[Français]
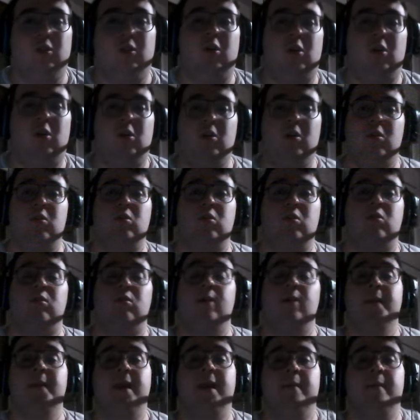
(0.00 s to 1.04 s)
euros
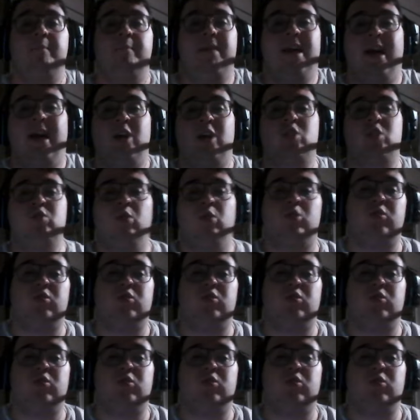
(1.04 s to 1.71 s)
Mais un jour,